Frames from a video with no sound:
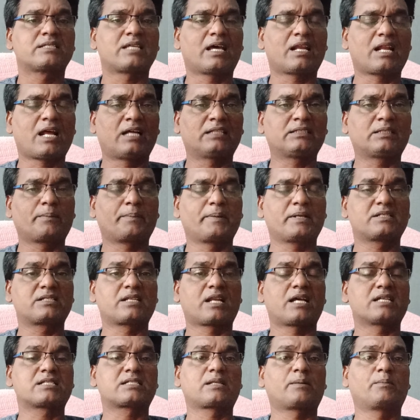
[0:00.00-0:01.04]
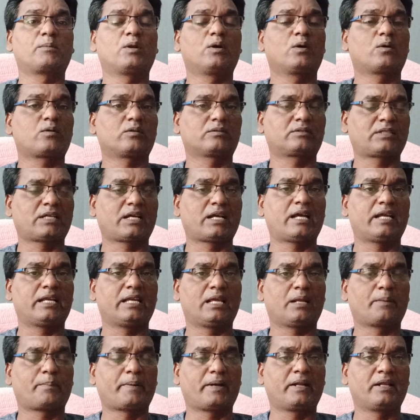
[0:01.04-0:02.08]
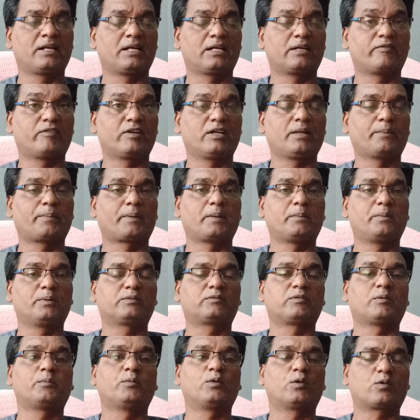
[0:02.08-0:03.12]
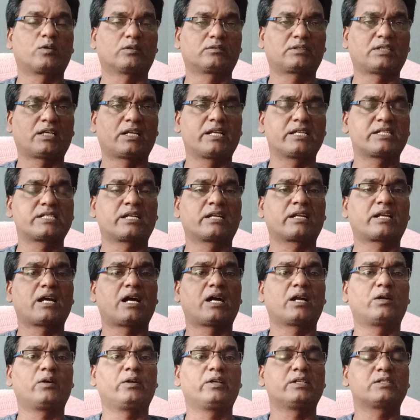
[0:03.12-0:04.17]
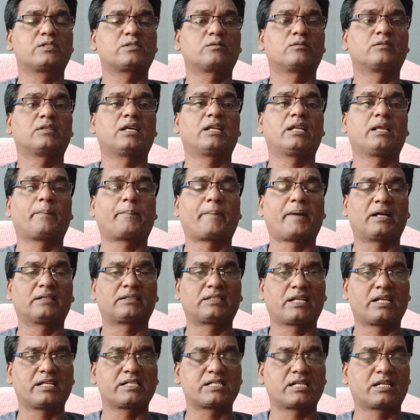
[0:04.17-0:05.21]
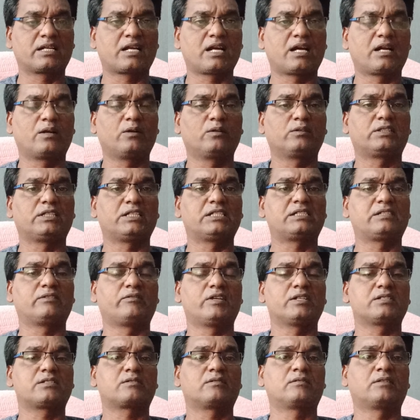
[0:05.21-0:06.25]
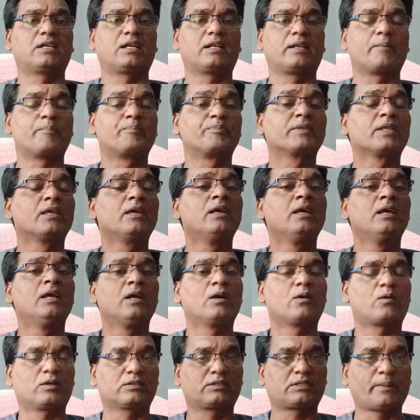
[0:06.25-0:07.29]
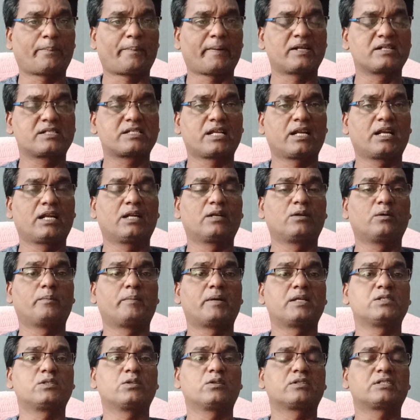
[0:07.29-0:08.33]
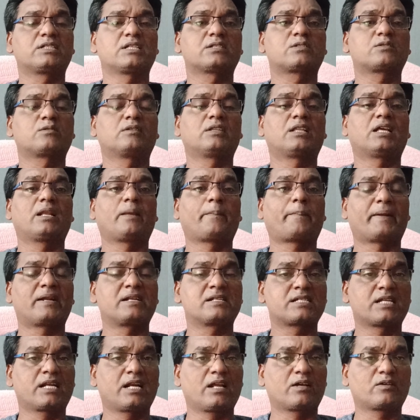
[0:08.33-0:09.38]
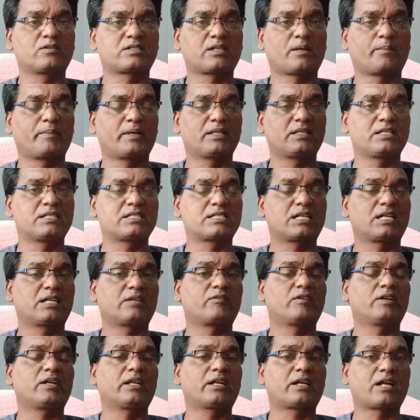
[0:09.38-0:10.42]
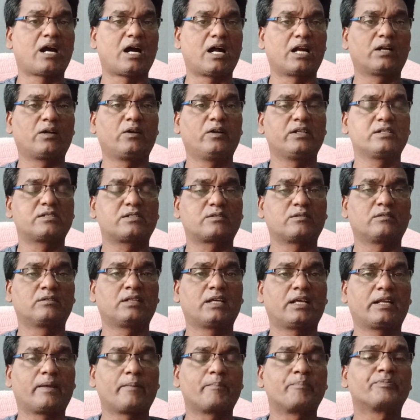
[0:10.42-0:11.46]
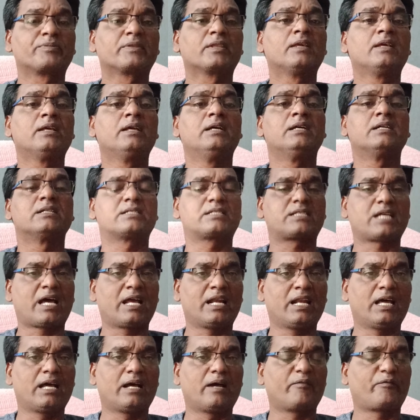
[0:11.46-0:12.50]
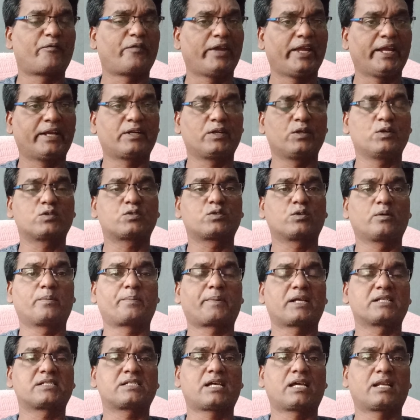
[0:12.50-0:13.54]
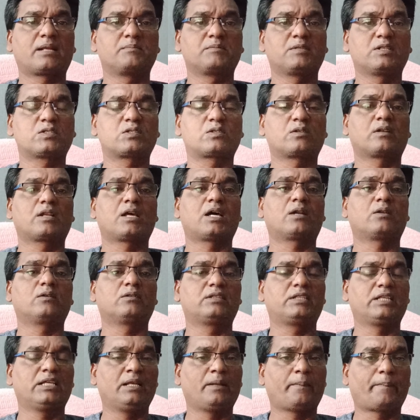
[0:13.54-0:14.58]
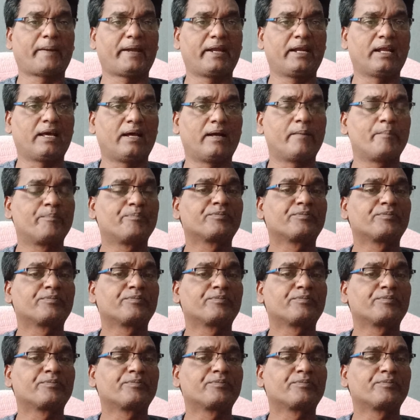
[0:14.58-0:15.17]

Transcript: సార్ ఆంధ్రప్రదేశ్ రాష్ట్రంలో కొత్తగా ఏర్పడినటువంటి ప్రభుత్వము కొత్త రేషన్ కార్డులు ఇస్తుందని పాత రేషన్ కార్డులు తీసివేస్తుందని కొత్త పెన్షన్లను మంజూరు చేస్తుందని పెన్షన్లకు సంబంధించినటువంటి కార్డులు ఇస్తుందని చాలా ఫేక్ న్యూస్ను ప్రచారం చేస్తున్నారు దీనిపైన